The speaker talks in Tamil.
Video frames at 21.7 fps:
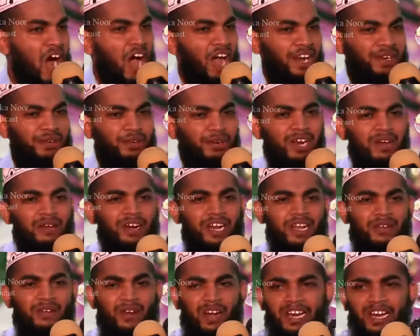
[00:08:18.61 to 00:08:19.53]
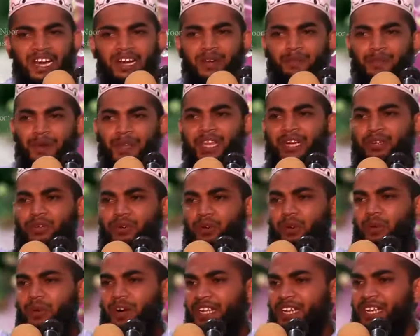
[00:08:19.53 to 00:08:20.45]
அறிவுள்ளவனை வழிகெடுப்பதற்கு
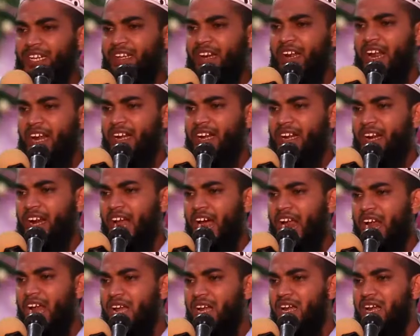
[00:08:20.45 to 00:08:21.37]
ஒருவன் இருக்கிறான் என்றால்